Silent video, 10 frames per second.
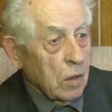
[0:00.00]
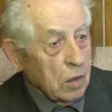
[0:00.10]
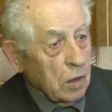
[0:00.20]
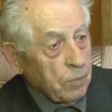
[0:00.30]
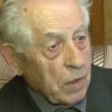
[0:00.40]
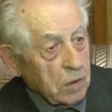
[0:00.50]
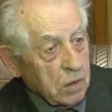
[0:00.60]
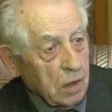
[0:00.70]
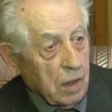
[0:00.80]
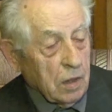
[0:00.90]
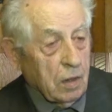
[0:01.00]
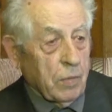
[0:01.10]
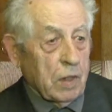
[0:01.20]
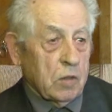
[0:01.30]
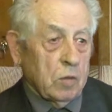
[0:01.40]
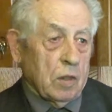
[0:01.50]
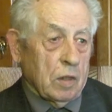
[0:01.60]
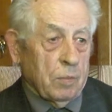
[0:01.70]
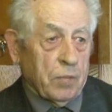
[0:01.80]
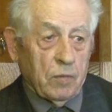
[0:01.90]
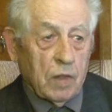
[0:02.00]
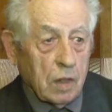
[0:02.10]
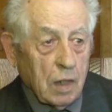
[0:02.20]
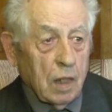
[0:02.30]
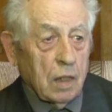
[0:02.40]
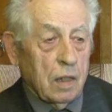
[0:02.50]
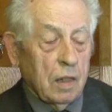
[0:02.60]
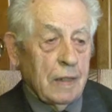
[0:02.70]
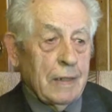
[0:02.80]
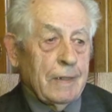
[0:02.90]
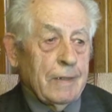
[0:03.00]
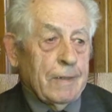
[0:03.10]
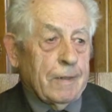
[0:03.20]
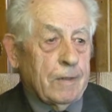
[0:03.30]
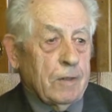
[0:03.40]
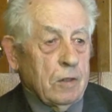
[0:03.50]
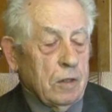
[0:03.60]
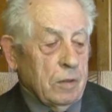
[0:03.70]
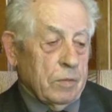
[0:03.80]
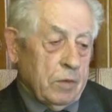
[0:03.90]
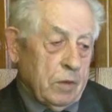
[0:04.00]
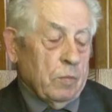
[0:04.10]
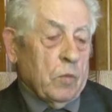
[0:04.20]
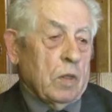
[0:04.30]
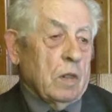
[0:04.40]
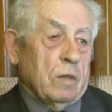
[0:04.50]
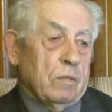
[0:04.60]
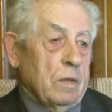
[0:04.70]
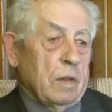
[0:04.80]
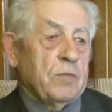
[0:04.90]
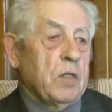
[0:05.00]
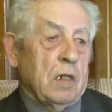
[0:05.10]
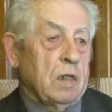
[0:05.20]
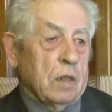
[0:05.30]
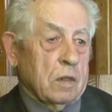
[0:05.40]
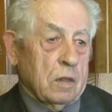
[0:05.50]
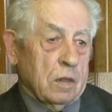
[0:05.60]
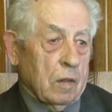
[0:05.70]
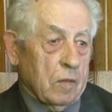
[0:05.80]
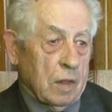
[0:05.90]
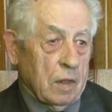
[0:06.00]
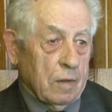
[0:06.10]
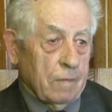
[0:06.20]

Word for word: Это поощрение большое, оно привлекало и тем более авторитет создавала.